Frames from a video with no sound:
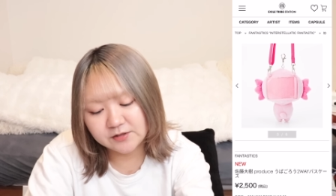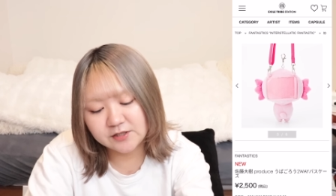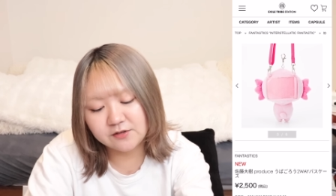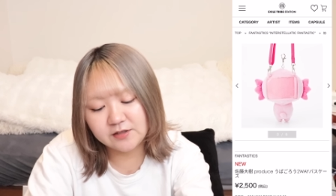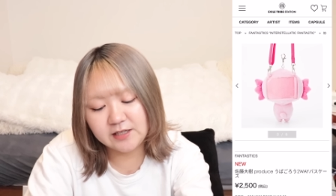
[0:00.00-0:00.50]

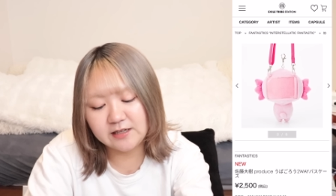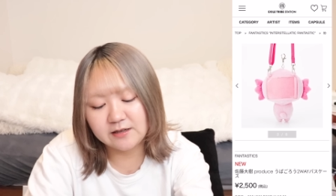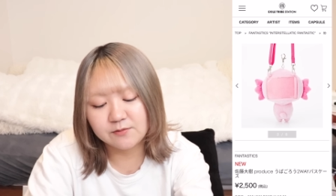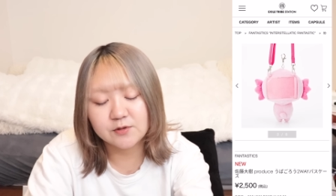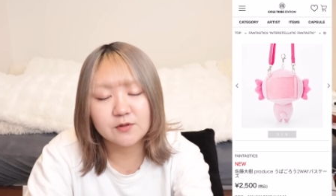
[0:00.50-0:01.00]
後ろ
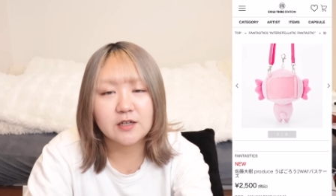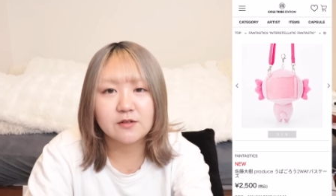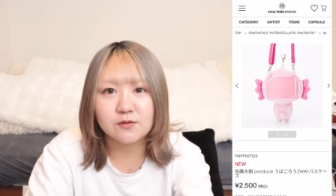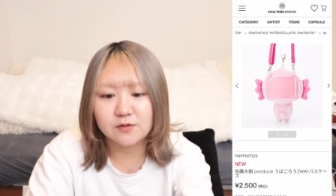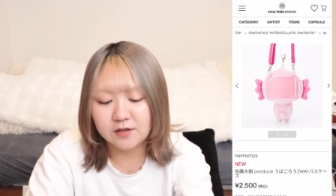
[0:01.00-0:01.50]
に
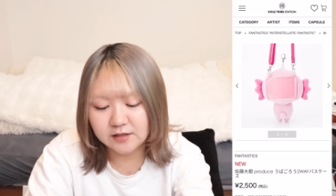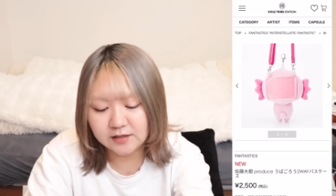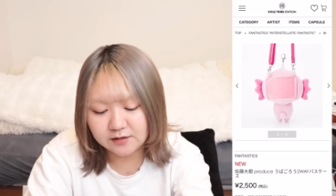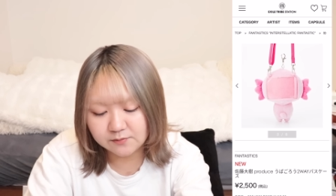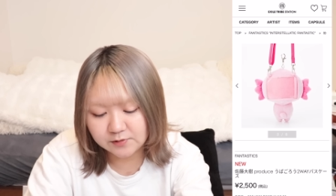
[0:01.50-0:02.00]
フォトカードとか
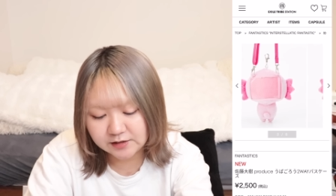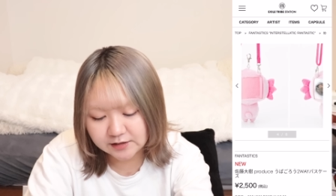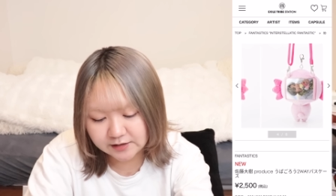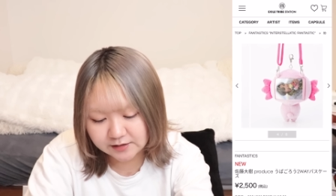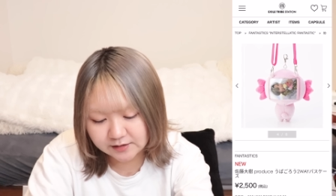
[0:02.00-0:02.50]
入れてもいいん
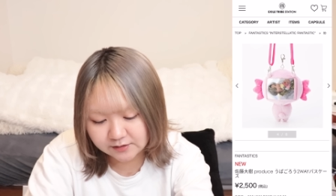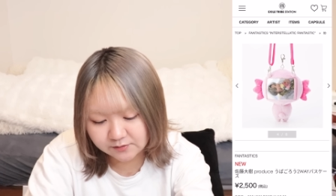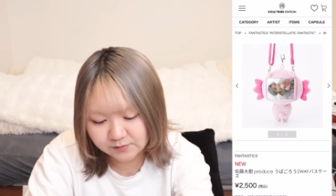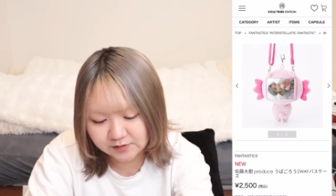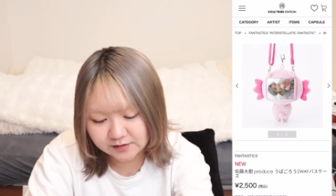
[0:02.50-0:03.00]
じゃないかな
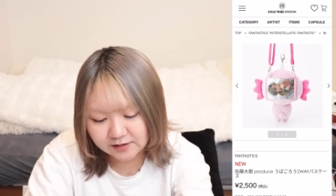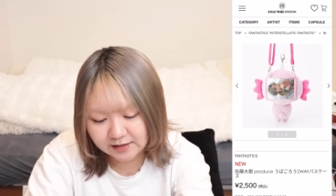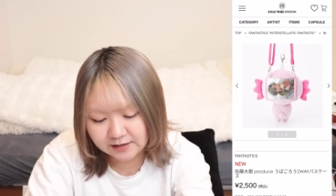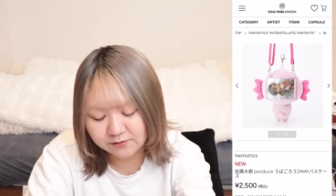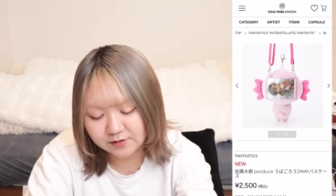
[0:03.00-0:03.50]
と思うんですけど、
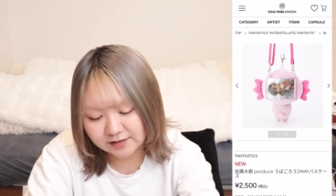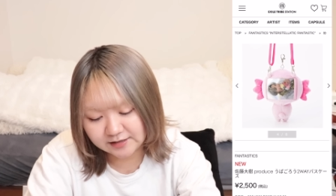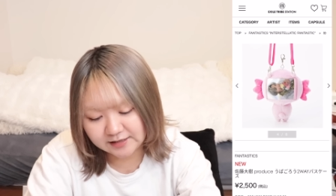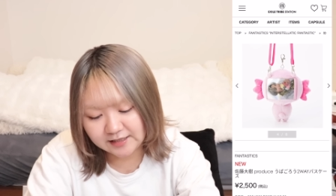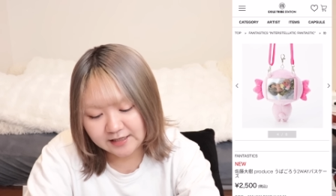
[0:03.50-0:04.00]
はい、こんな
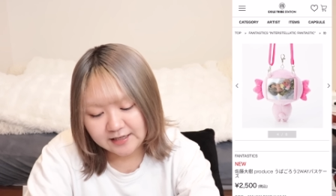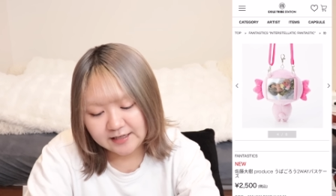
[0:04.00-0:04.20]
感じで、